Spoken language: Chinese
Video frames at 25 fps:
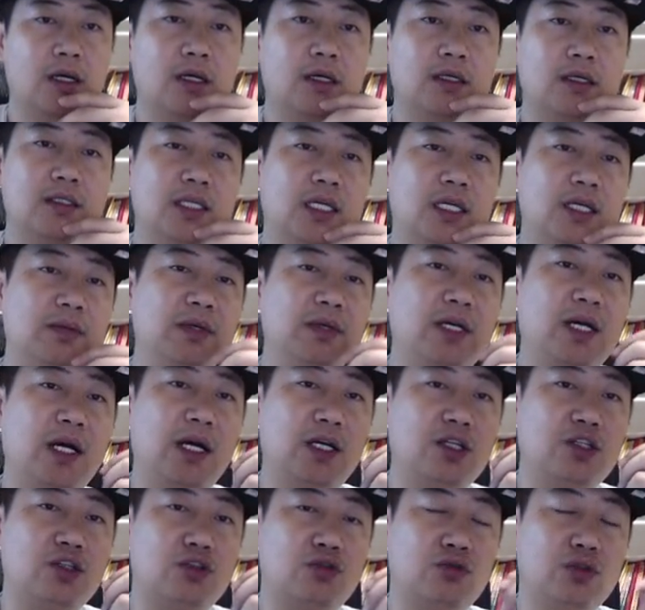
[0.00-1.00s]
在人们开
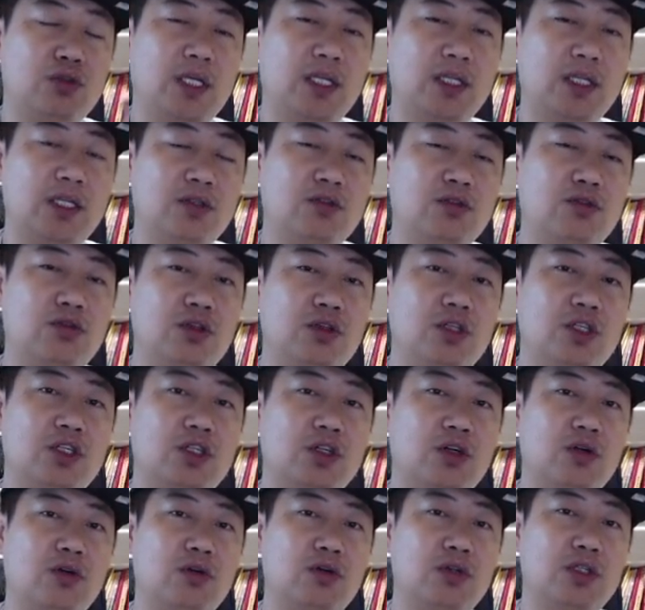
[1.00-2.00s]
始逐渐定居的时
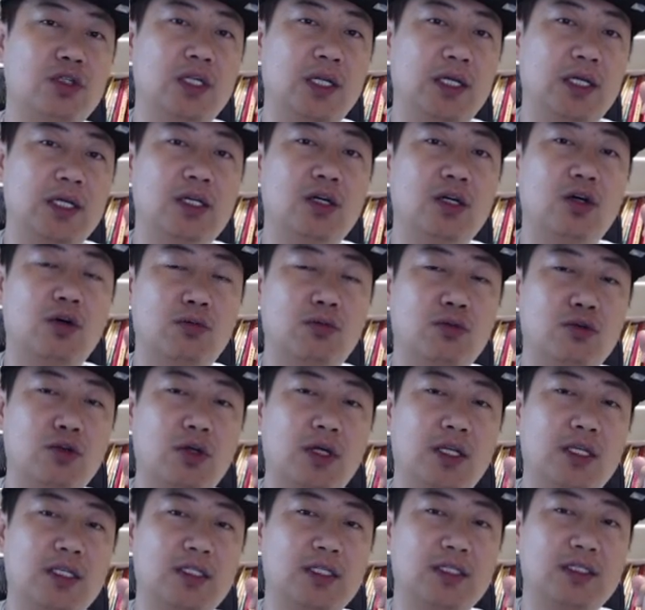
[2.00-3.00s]
候，人口不
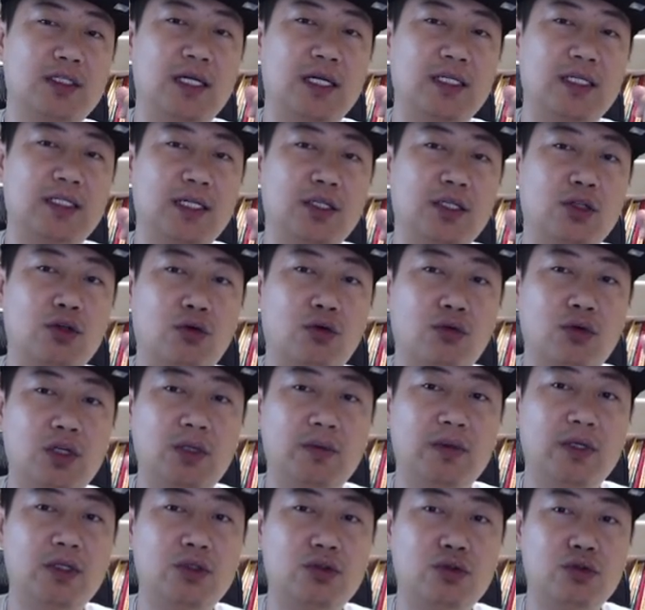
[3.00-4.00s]
断的增加，在同一
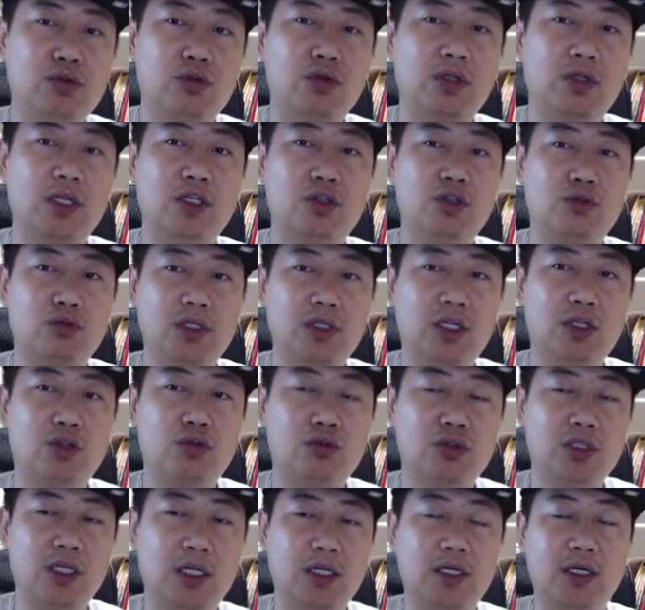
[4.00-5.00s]
片区域内逐渐
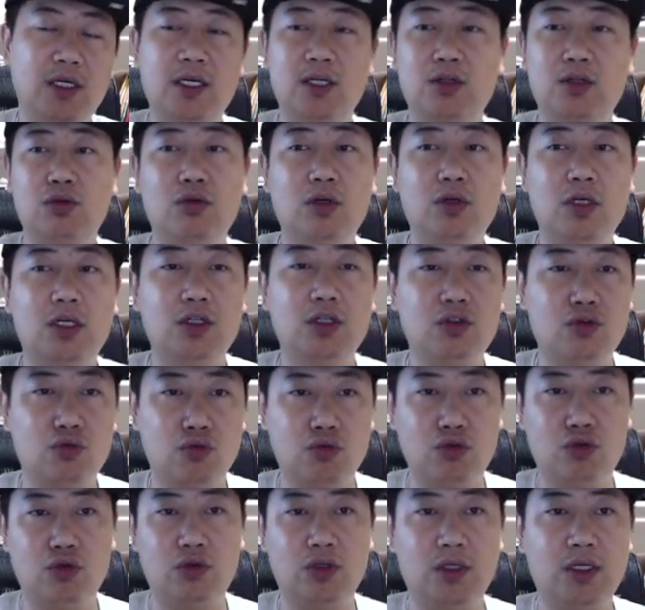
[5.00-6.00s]
出现了很多个族
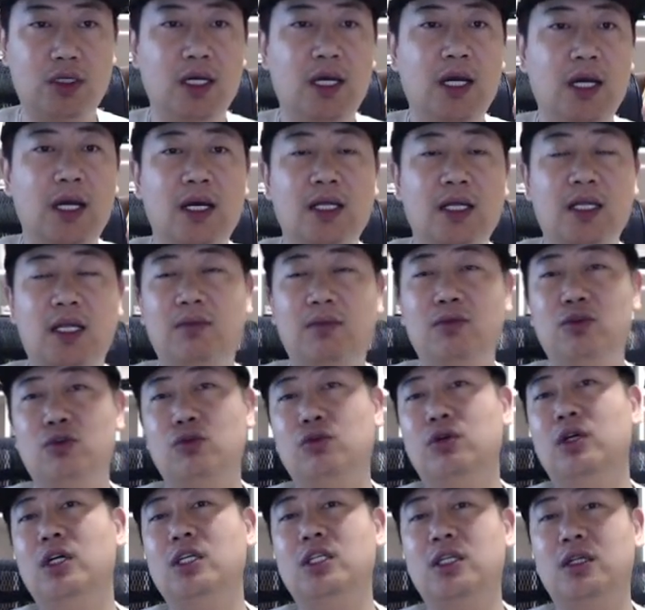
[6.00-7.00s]
群，他们
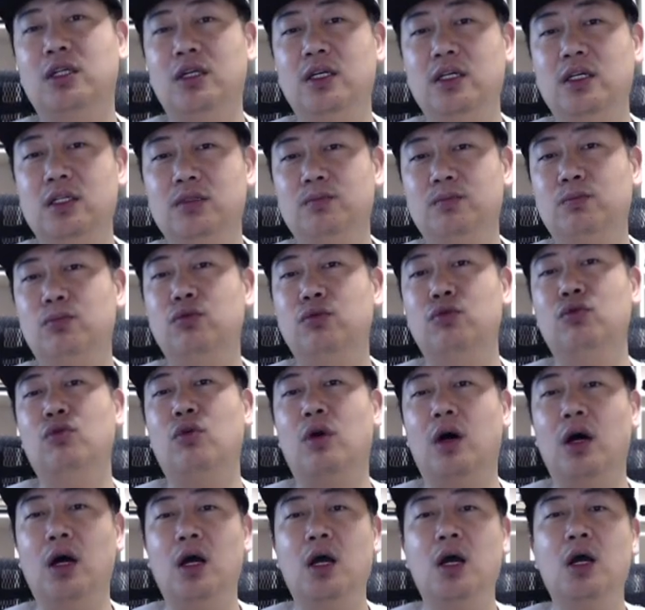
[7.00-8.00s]
融合成了部
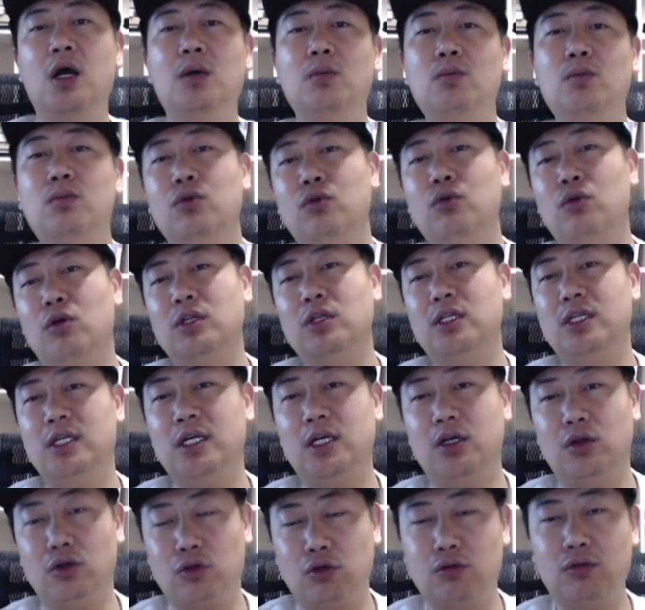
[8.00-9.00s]
落。部落的人
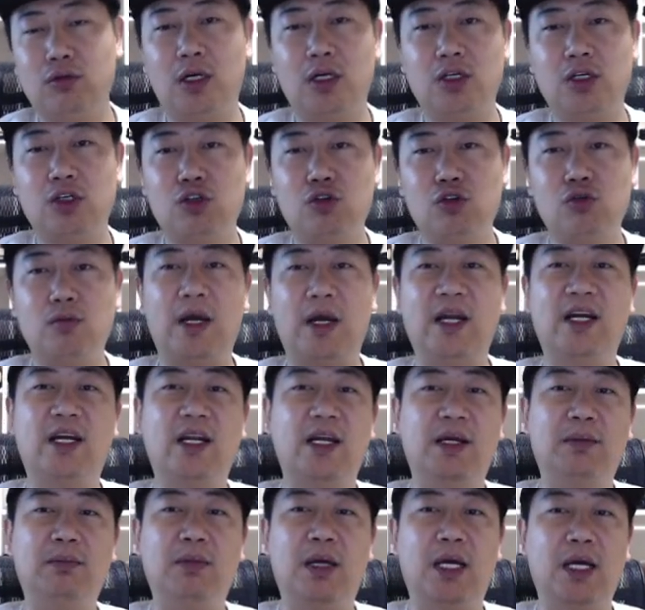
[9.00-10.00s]
口通常是数百
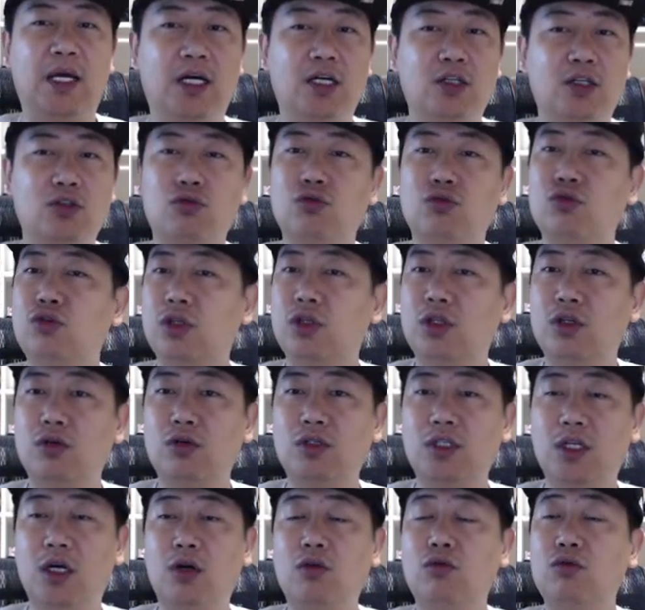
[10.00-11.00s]
人，每个族群都
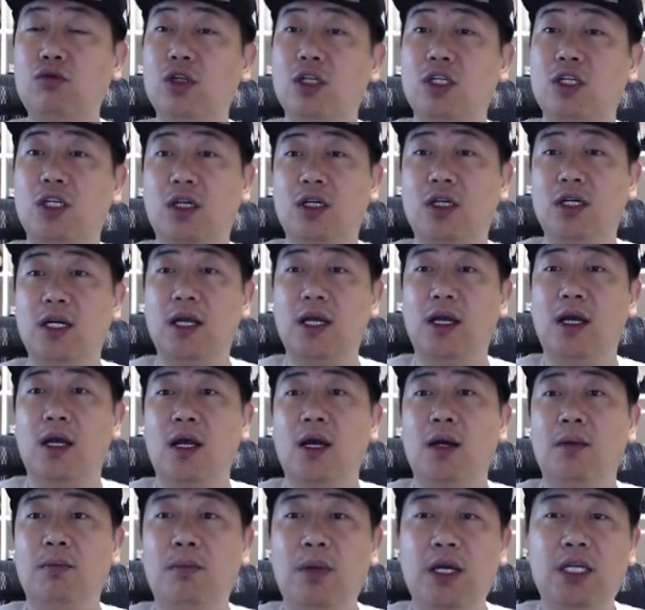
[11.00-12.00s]
相互的承认，
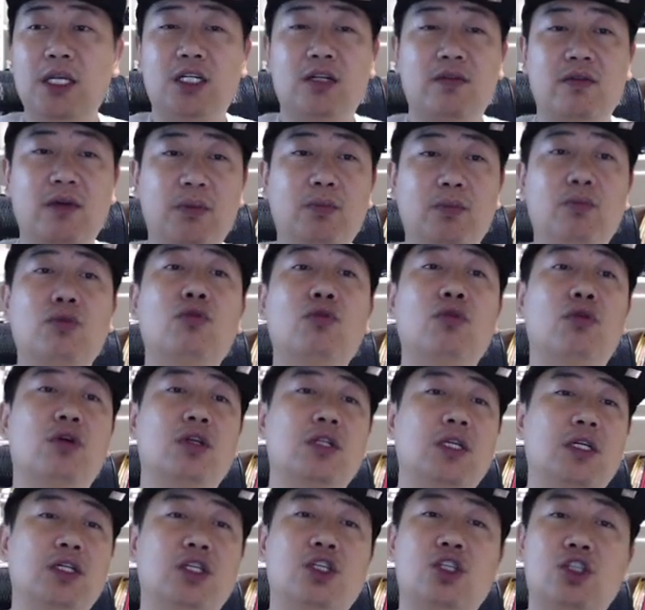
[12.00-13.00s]
被称为部落
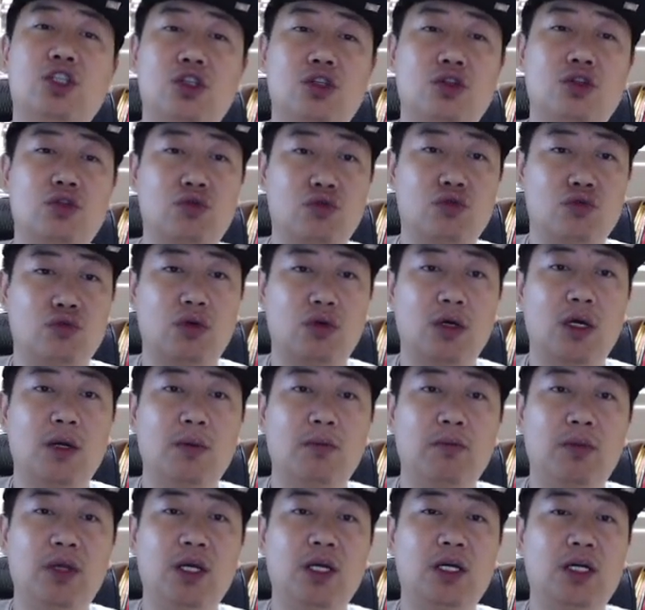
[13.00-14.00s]
的氏族，
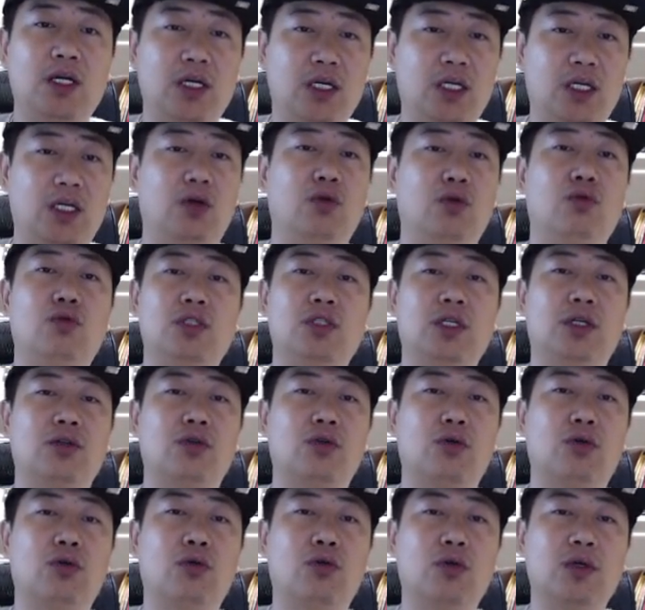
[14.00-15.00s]
并可以互相
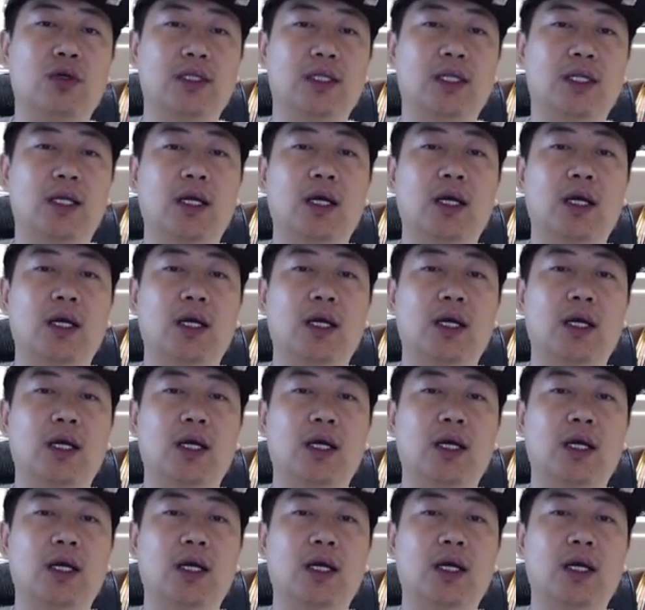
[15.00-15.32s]
通婚。